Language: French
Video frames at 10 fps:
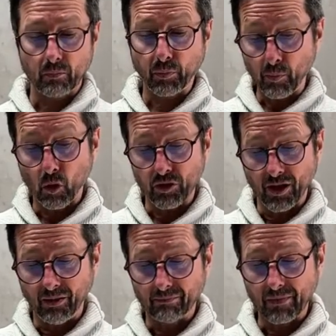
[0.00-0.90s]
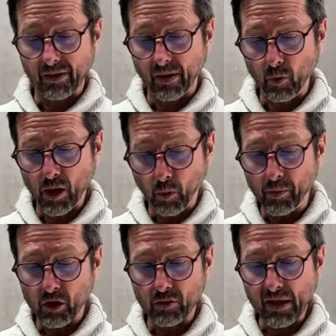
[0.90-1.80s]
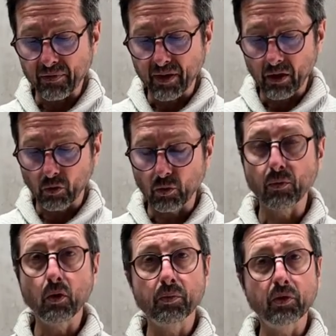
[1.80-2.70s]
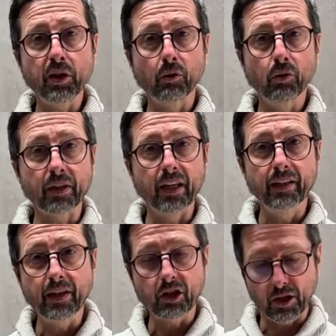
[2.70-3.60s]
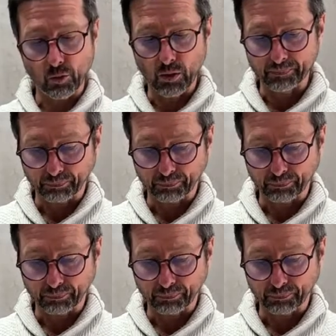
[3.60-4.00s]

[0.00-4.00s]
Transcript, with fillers: primordial. C'est vraiment la première chose à faire quand on veut obtenir une haute qualité chez soi.